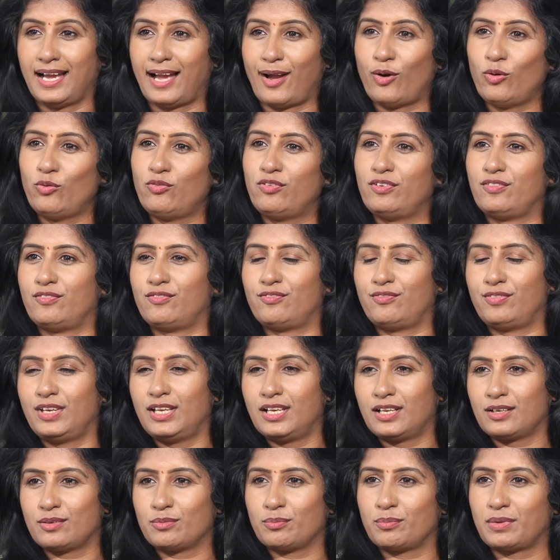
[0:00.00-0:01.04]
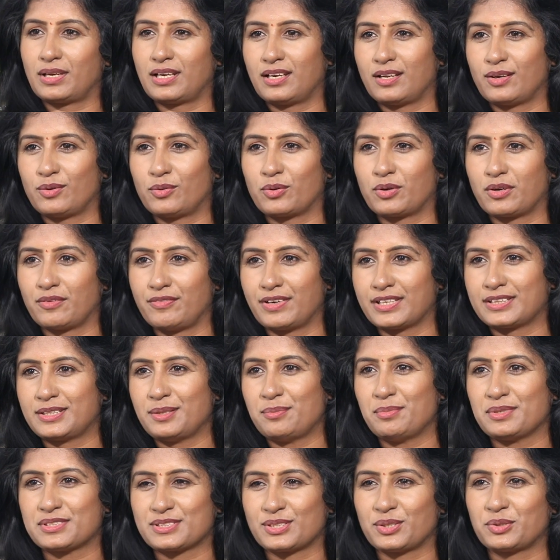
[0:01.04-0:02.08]
అవు వీళ్ళకు మళ్ళీ ఒక
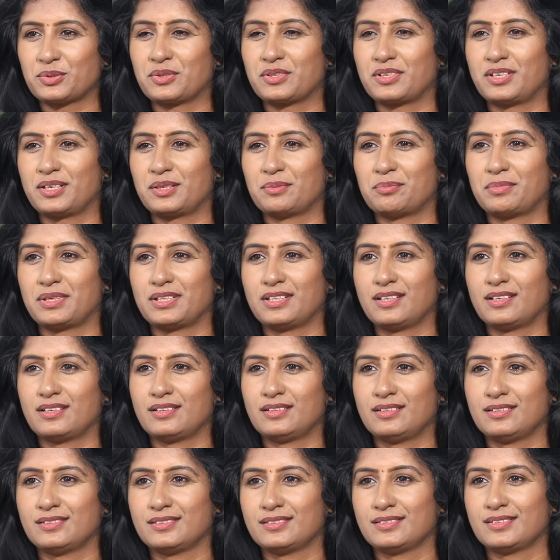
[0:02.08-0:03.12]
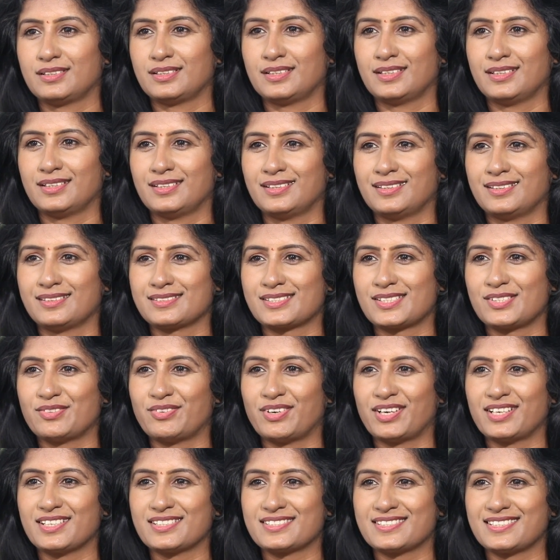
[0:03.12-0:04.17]
వ్యక్తి మిస్ అవుతున్నాడు మధ్యలో
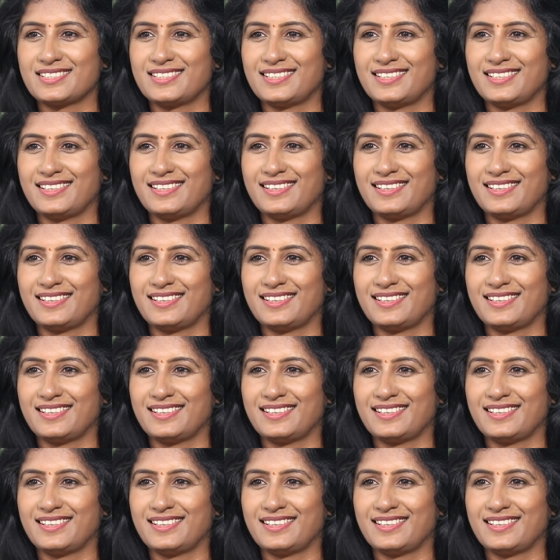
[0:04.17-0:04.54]
శివాజీ